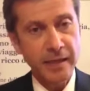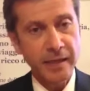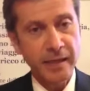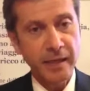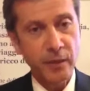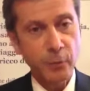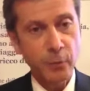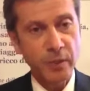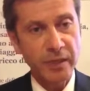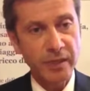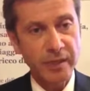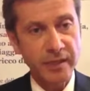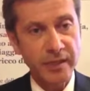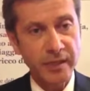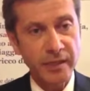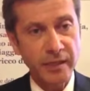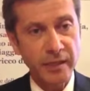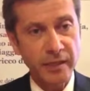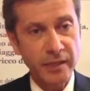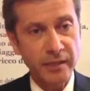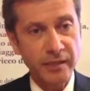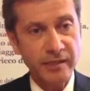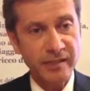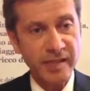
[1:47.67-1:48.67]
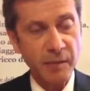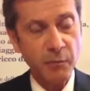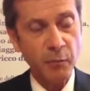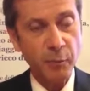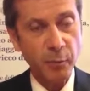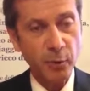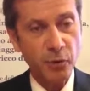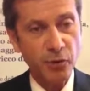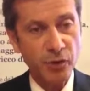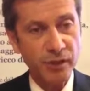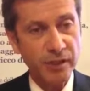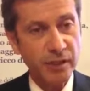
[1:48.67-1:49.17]
e quindi stiamo
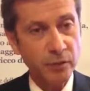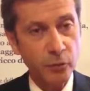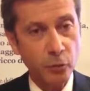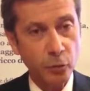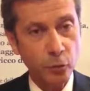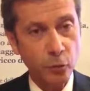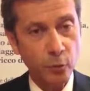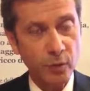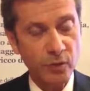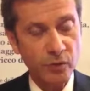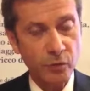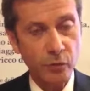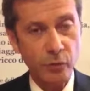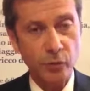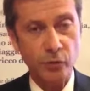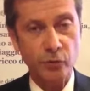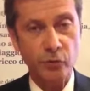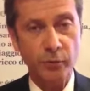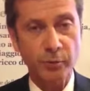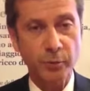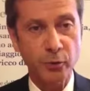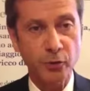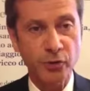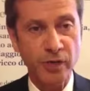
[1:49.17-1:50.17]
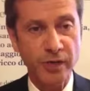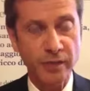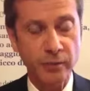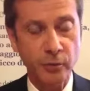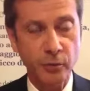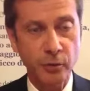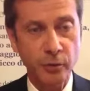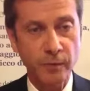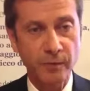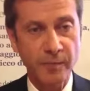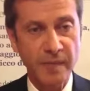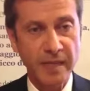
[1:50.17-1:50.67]
procedendo con questo nostro
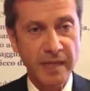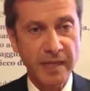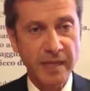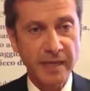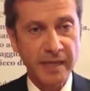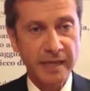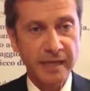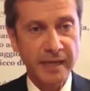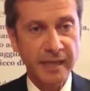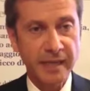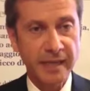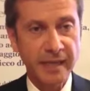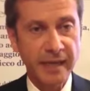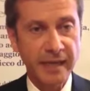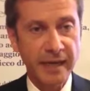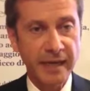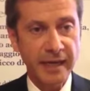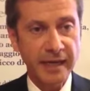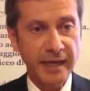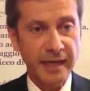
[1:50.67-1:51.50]
progetto che,